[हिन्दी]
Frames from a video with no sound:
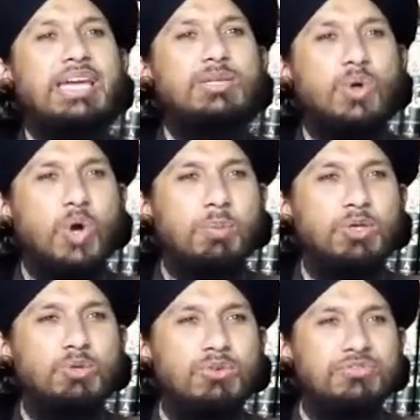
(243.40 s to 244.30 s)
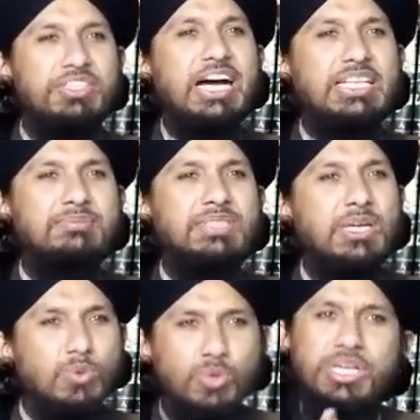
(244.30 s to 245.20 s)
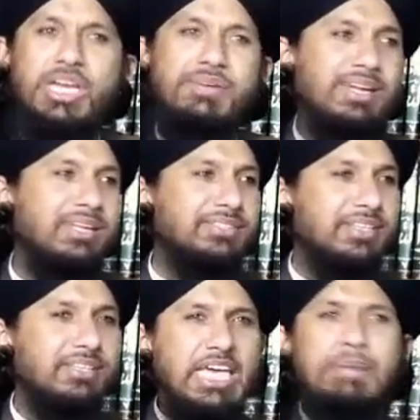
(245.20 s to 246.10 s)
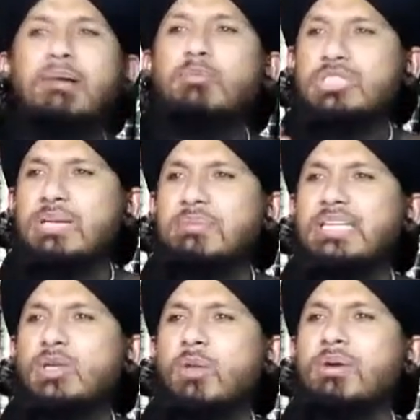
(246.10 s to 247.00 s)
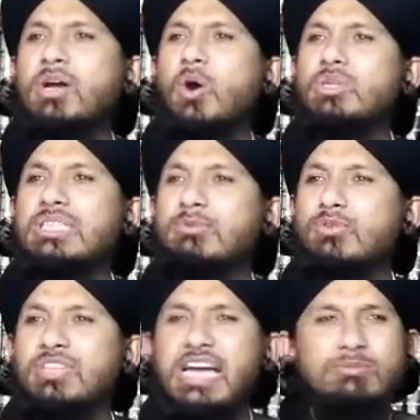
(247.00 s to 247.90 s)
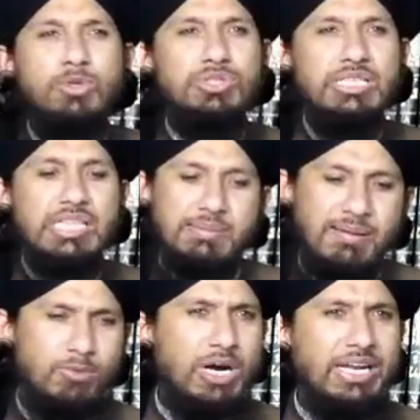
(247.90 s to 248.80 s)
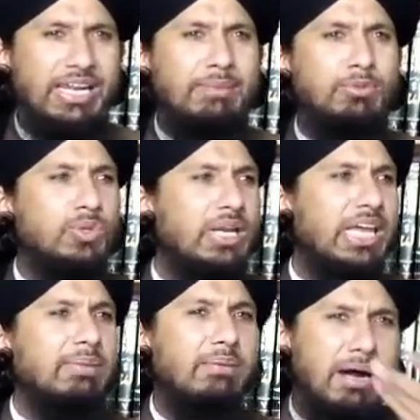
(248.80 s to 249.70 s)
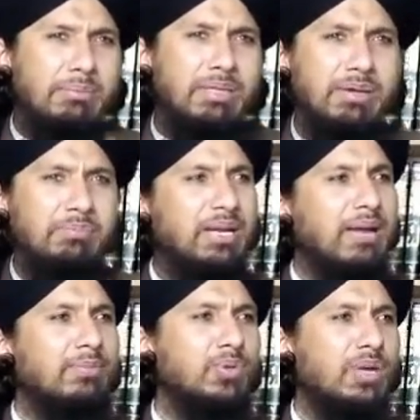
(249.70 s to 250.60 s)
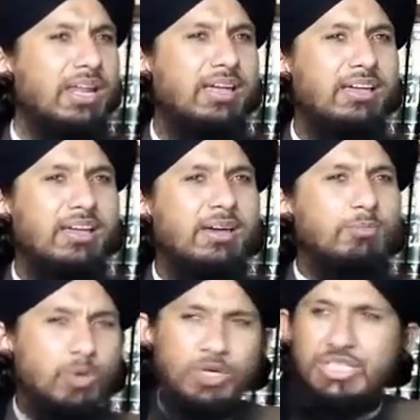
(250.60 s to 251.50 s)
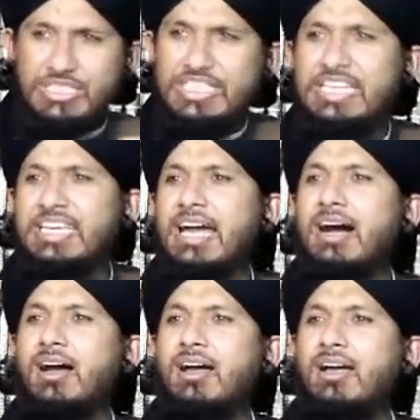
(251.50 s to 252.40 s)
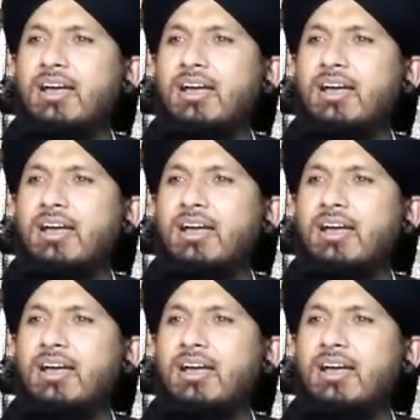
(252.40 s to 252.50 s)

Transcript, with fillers: के दौर में जो मुफ्ती आजम थे उनके हवाले से इमाम मुस्लिम के दौर में कौन सा मुफ्ती आजम हो सकता है इमाम बुखारी रहमत इमाम अहमद ब्रह्मर रहमत मुहदसिन के यहाँ